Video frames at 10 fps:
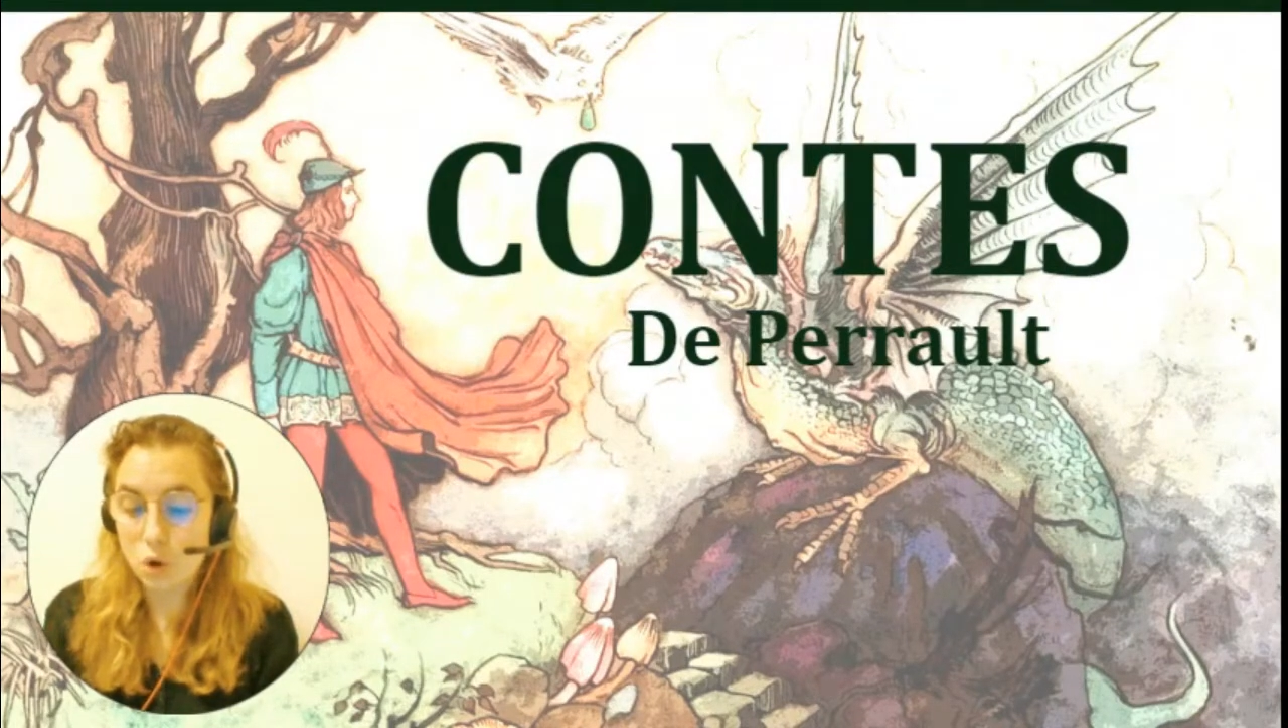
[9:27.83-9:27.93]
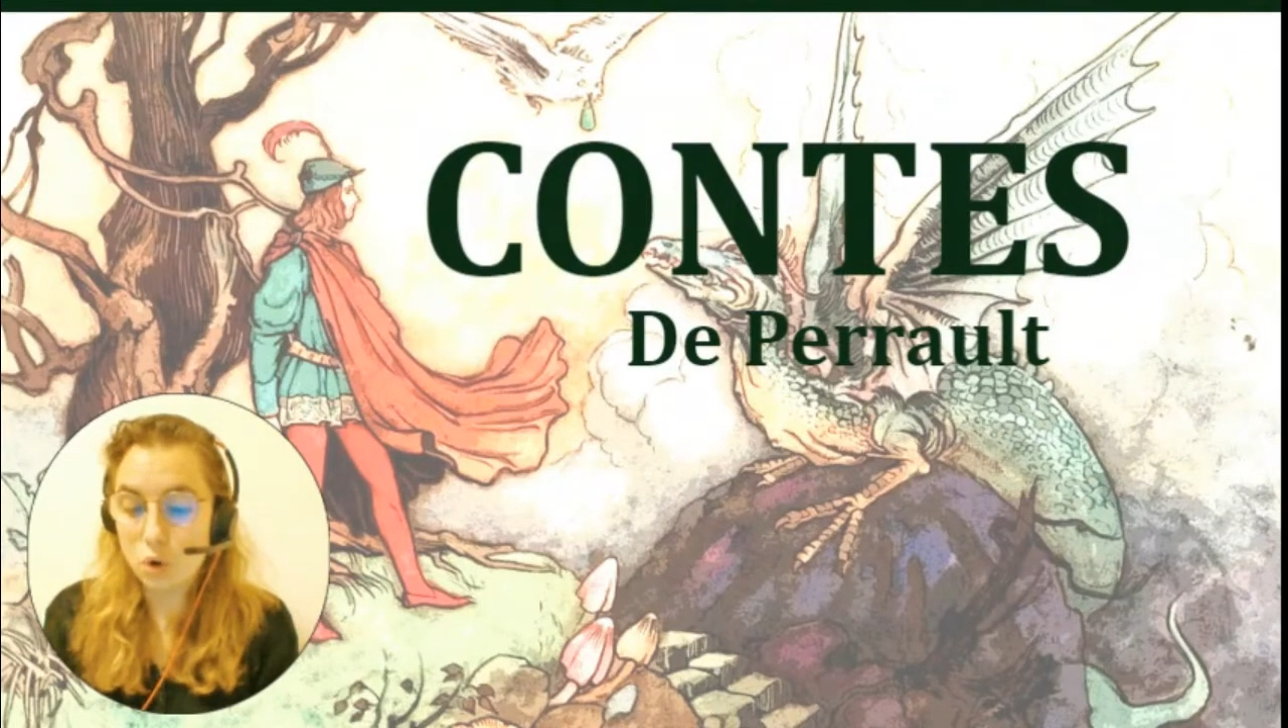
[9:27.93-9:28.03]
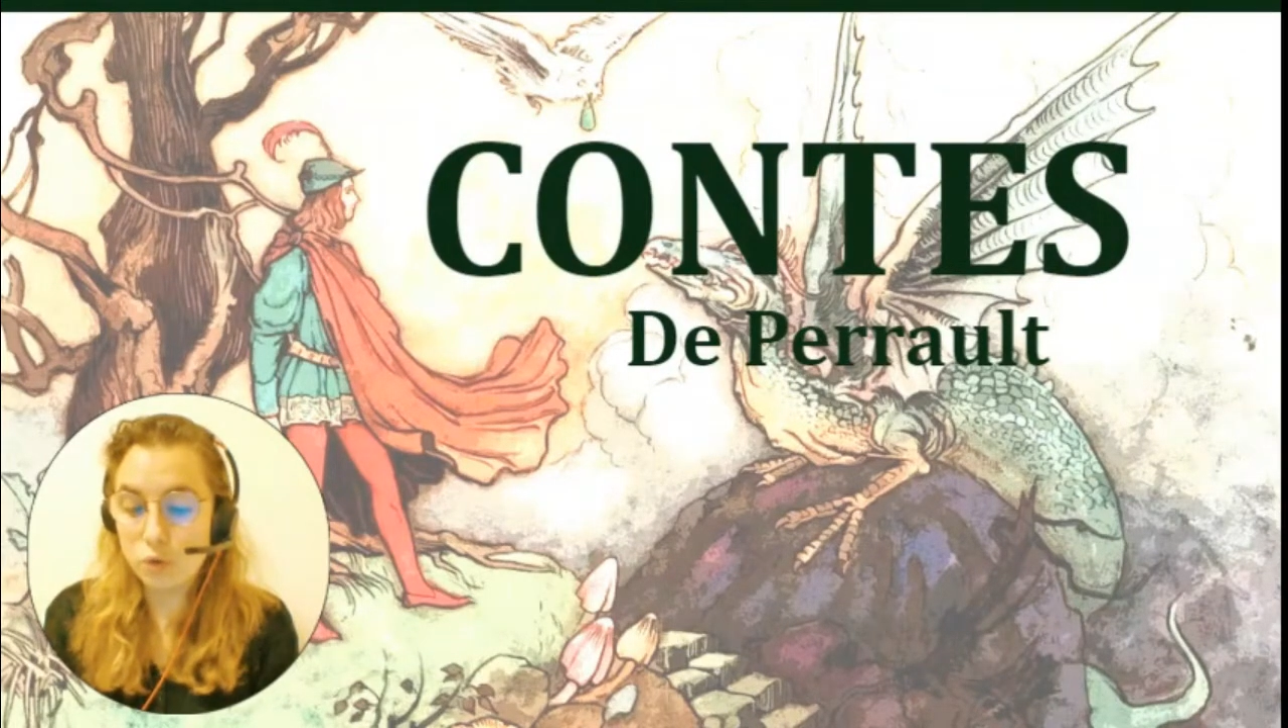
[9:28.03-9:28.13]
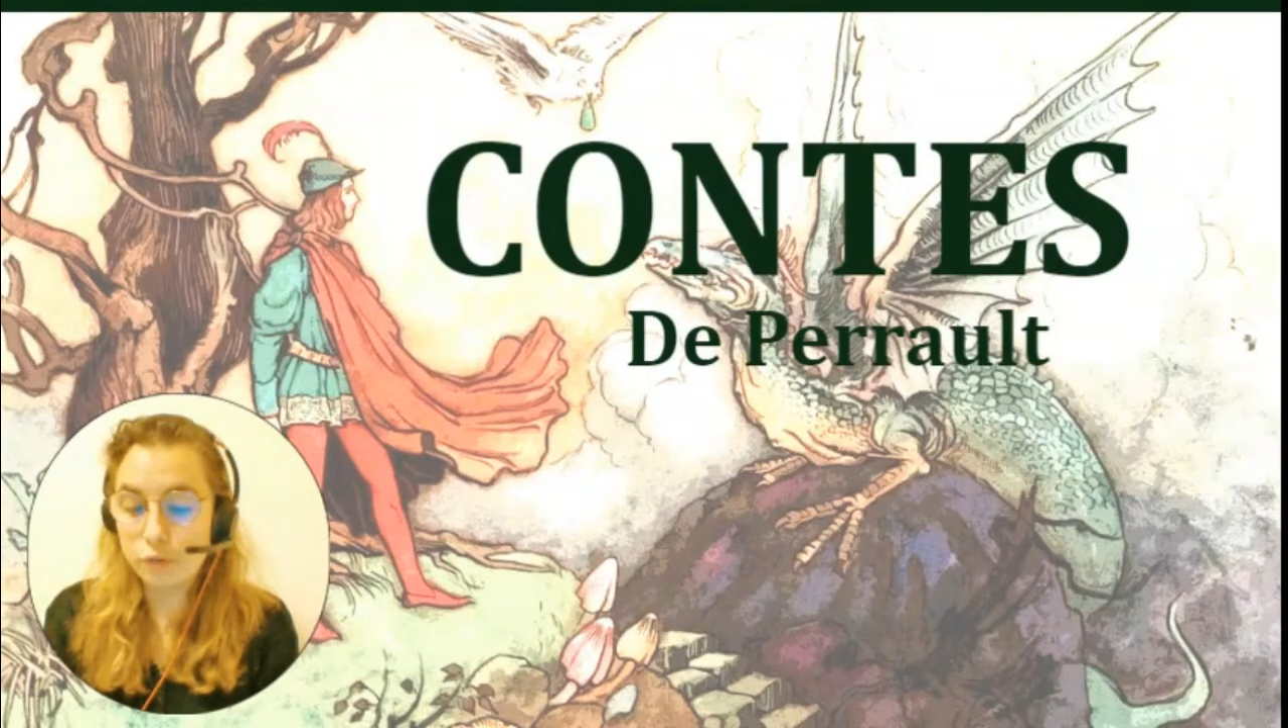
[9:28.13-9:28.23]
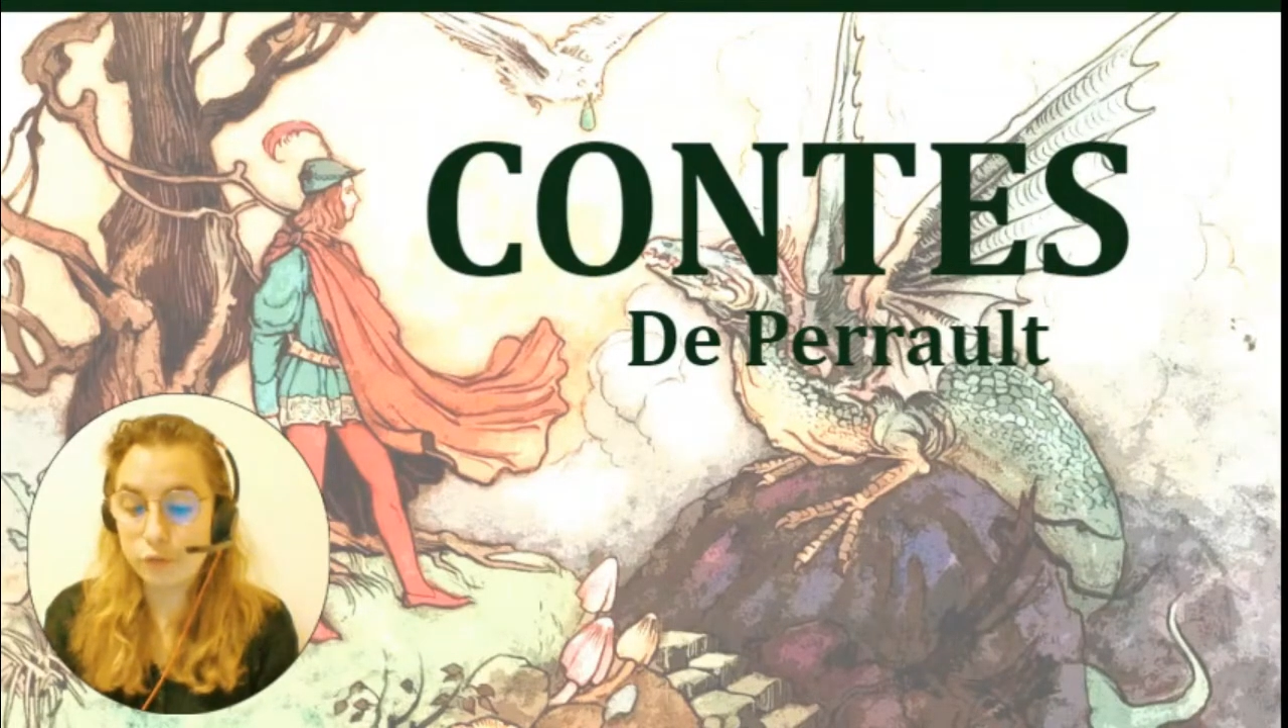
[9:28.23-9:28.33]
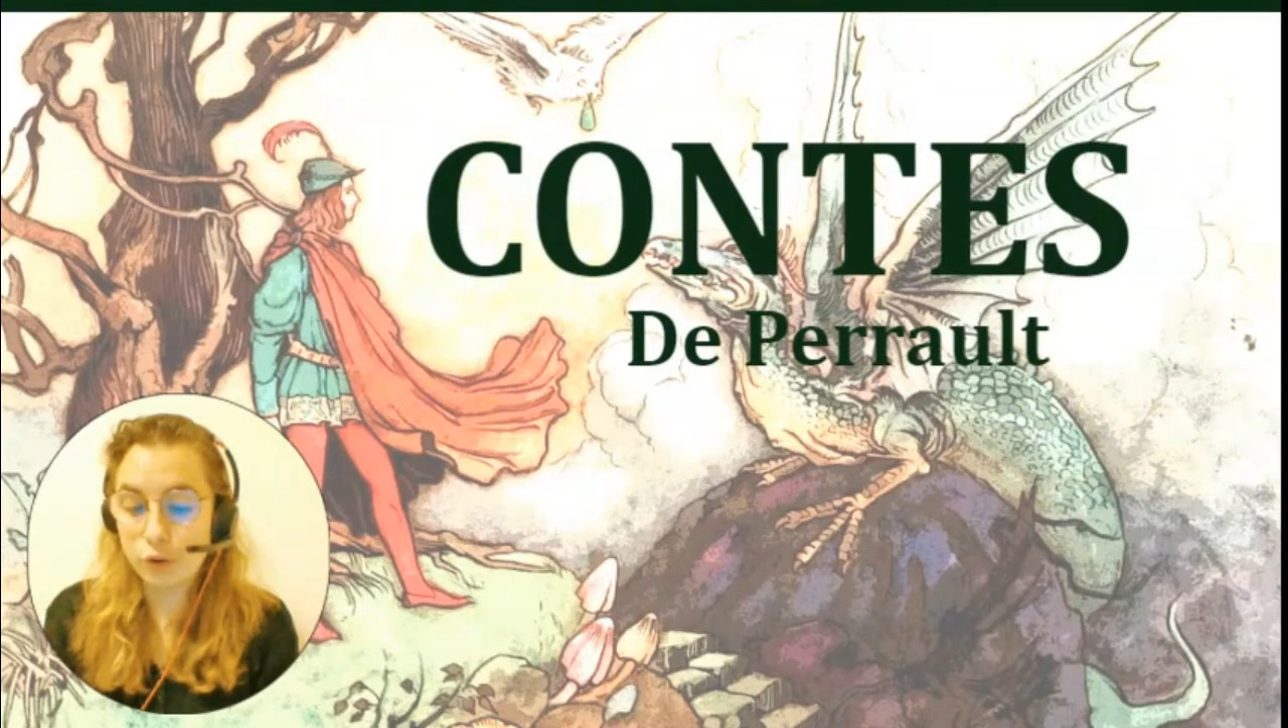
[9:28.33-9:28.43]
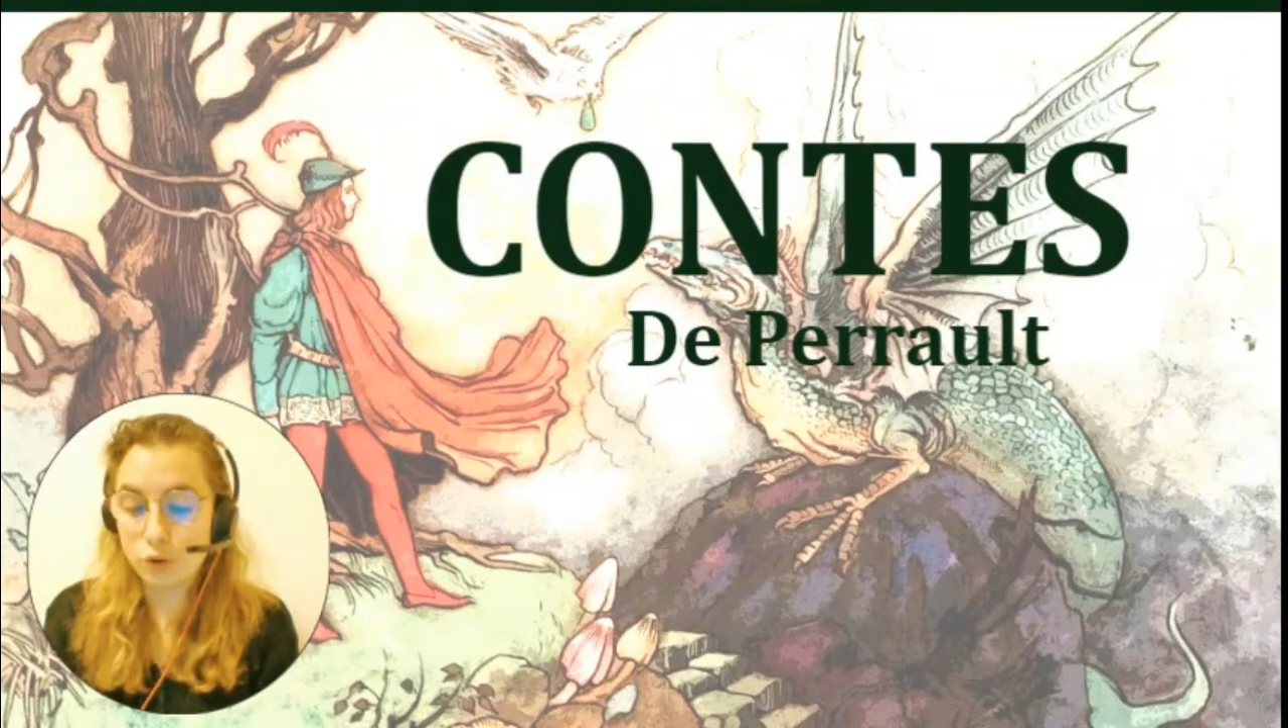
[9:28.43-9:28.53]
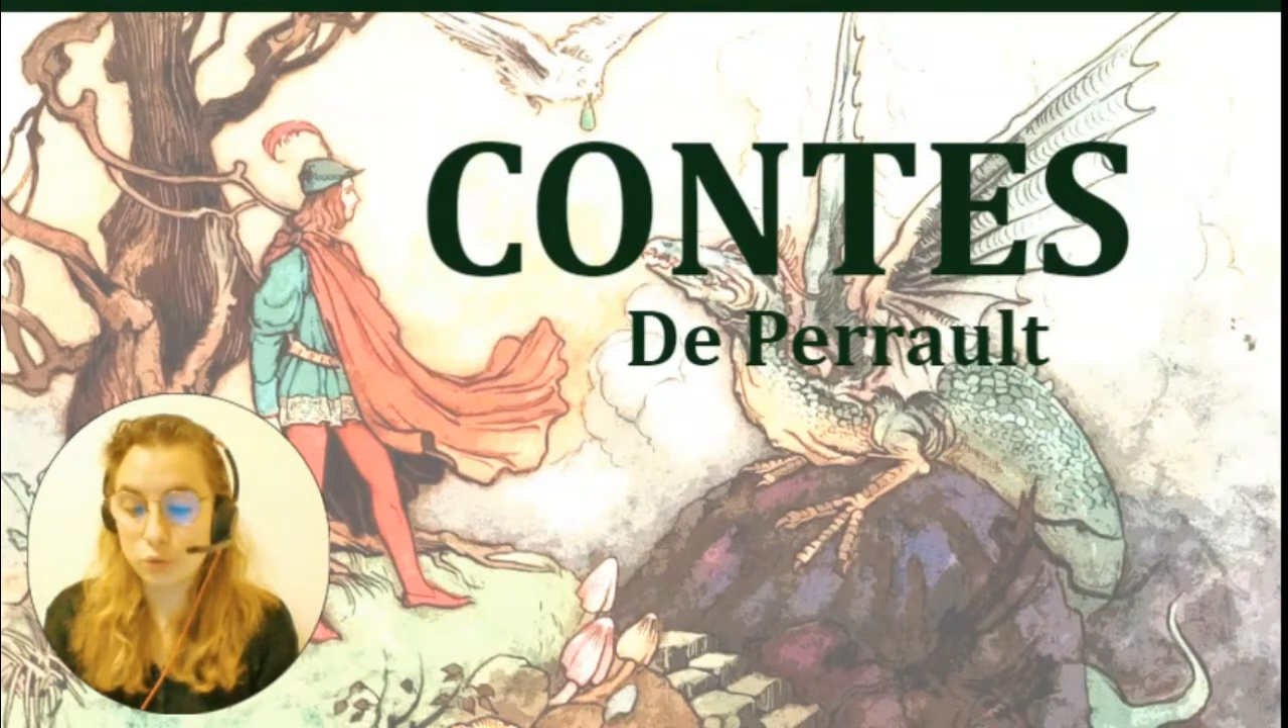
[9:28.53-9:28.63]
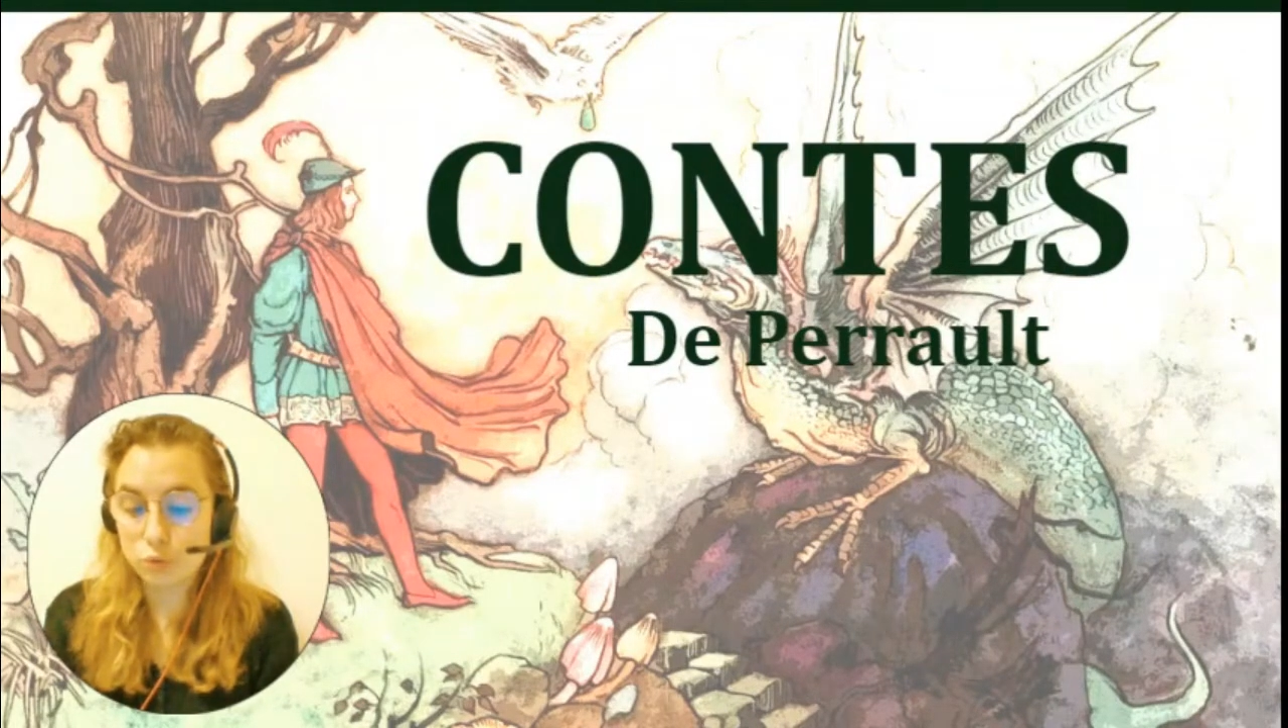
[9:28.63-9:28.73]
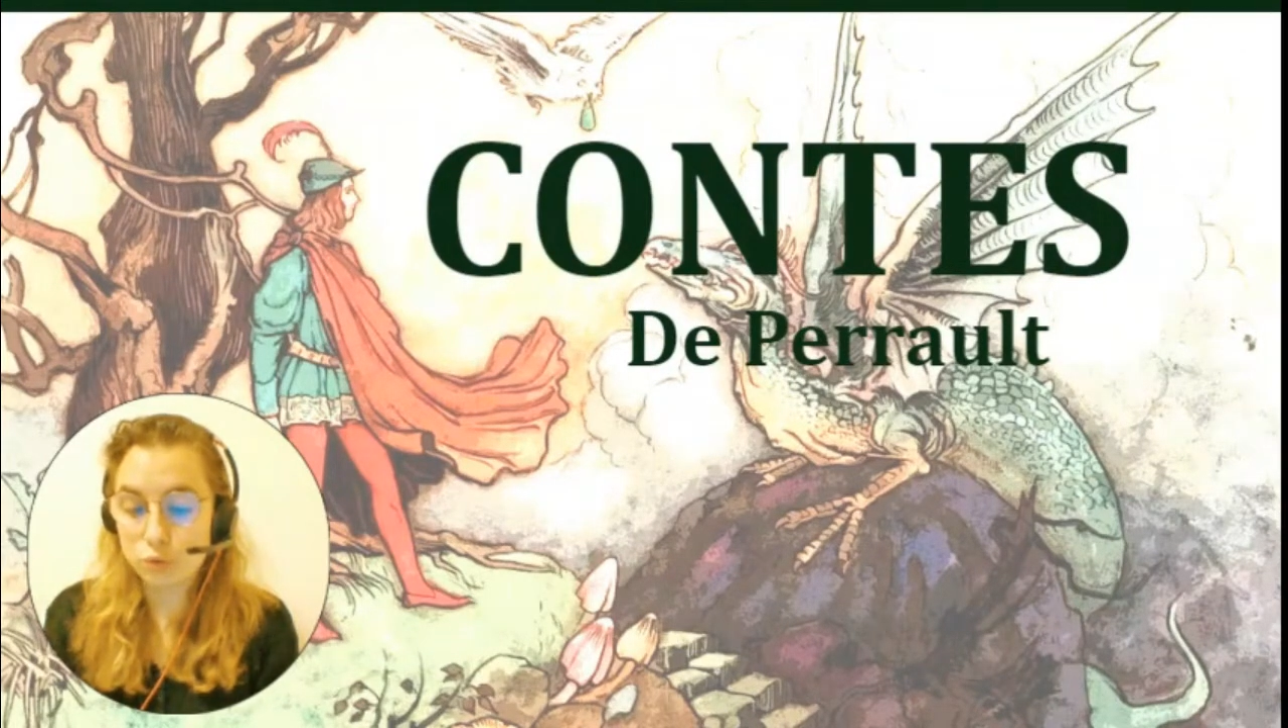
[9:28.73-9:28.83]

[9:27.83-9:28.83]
levant le